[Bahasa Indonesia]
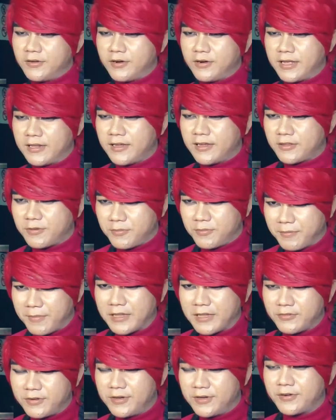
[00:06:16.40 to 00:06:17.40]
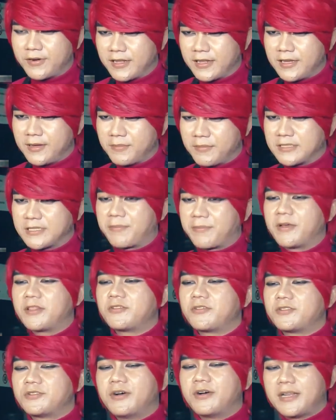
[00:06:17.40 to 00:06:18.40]
milik Marcel Radival
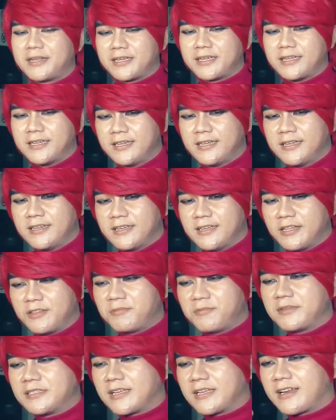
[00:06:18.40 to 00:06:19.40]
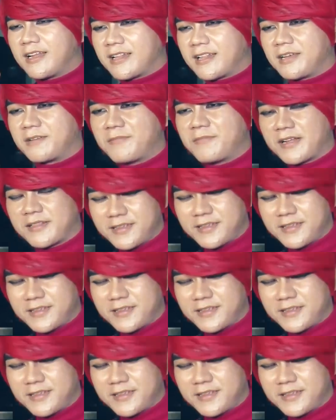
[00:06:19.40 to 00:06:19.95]
itu. Ya, Tanda